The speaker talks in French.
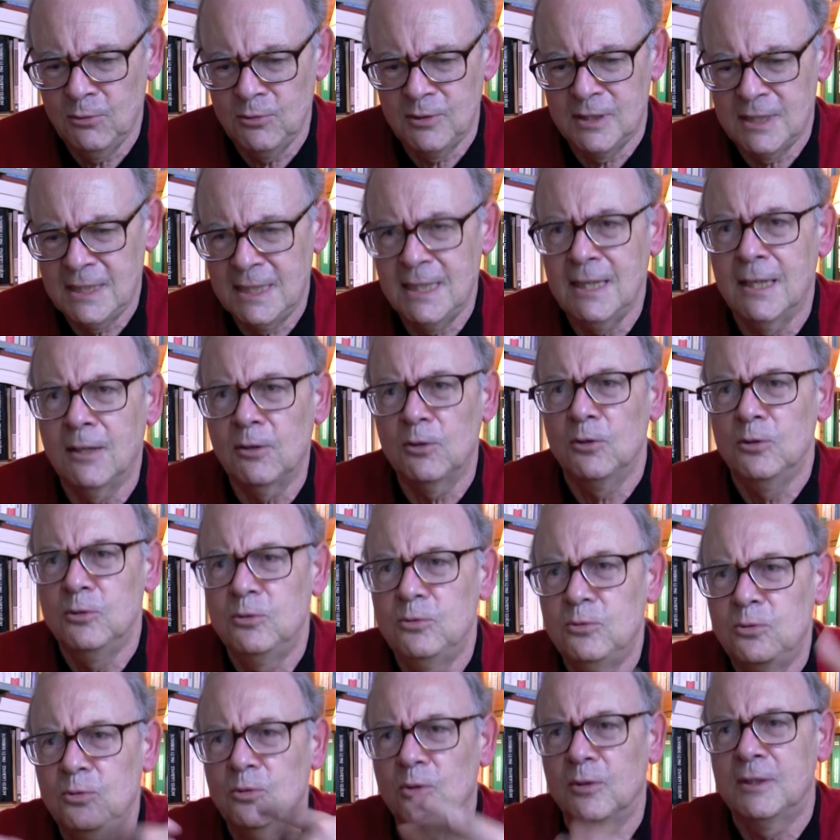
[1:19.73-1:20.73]
aussi un
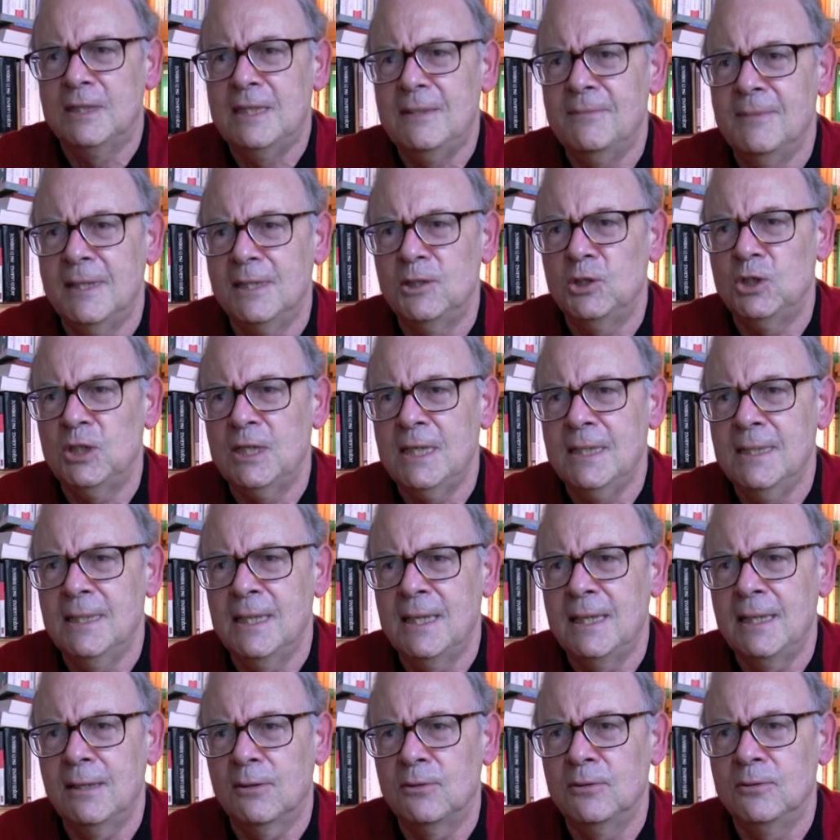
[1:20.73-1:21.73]
retour
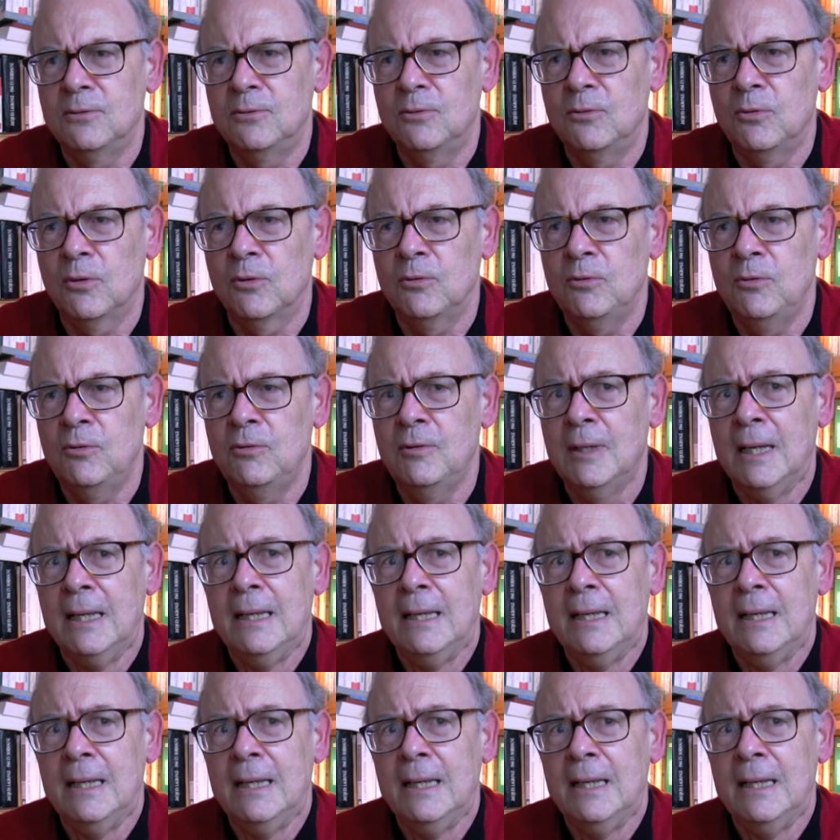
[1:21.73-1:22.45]
d'imaginaire euh, curieux.